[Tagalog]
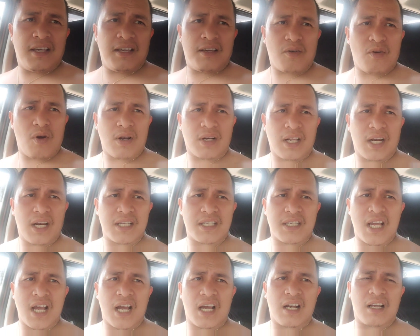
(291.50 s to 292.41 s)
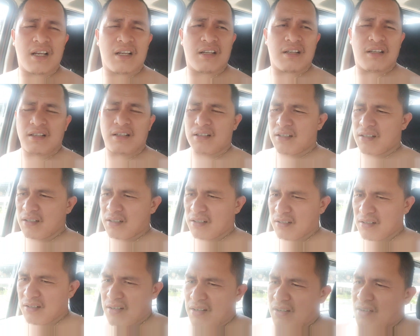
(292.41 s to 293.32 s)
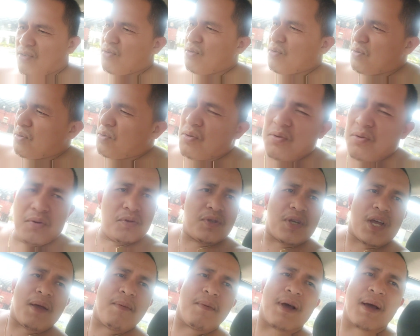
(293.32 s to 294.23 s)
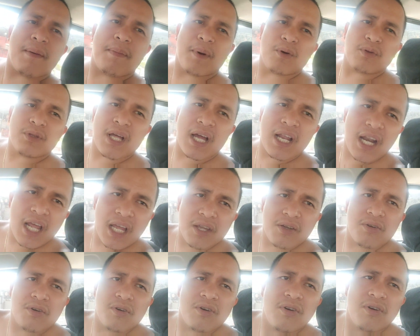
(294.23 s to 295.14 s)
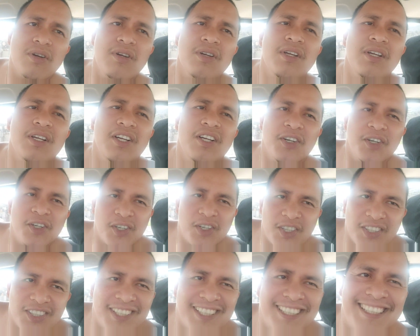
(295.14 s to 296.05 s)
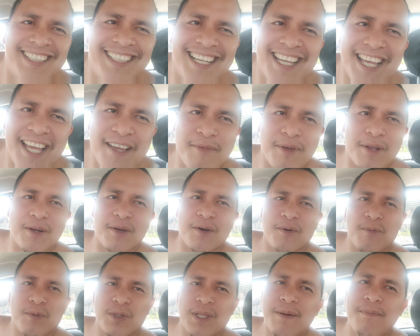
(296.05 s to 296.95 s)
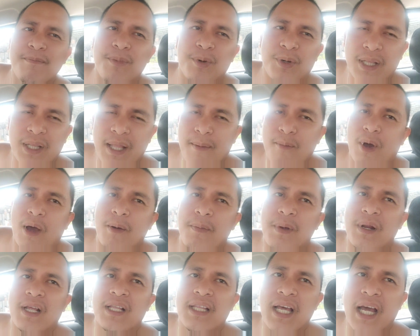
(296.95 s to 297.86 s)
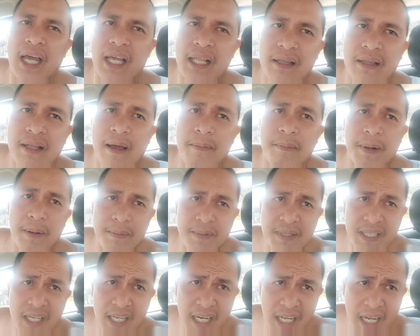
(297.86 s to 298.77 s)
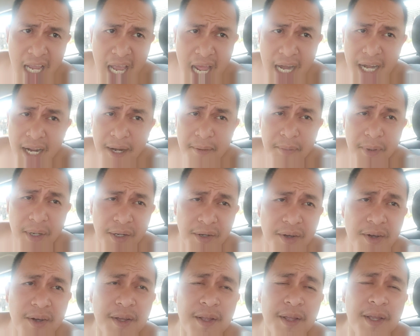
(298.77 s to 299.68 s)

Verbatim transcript: kuan kina siya kanang uh, usahay makapangutana gyud ko no pero mo tampo kita mo apil kita kahit apil mas kadaghanan man no